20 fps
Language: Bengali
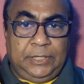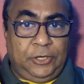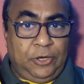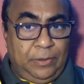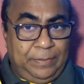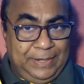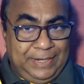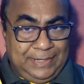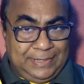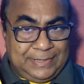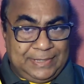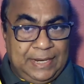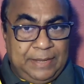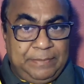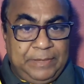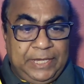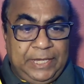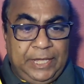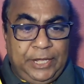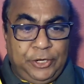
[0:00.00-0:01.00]
রবের
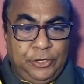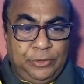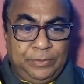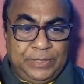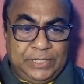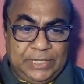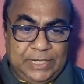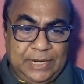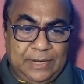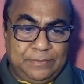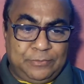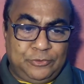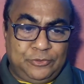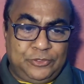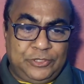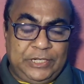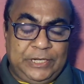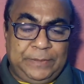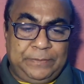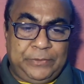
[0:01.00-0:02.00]
ইসলামী কিংডমে যারা
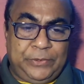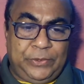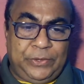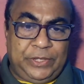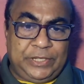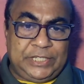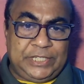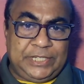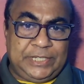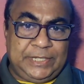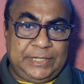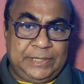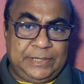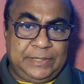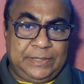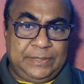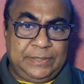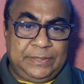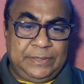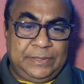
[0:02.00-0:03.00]
মুসলিম রয়েছে
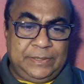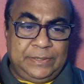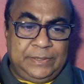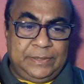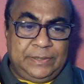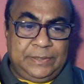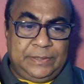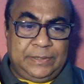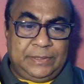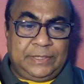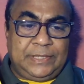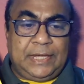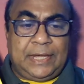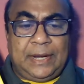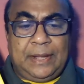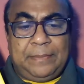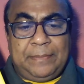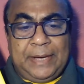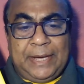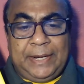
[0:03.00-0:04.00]

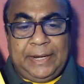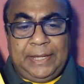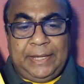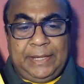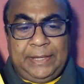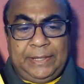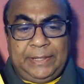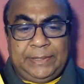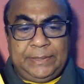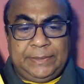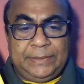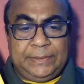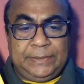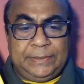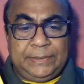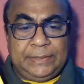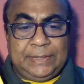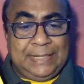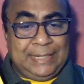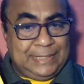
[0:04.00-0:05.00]
তারা মানে
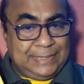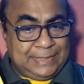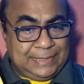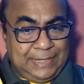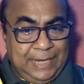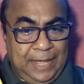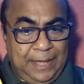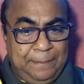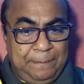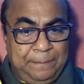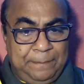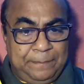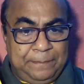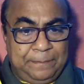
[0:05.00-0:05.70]
ইসলাম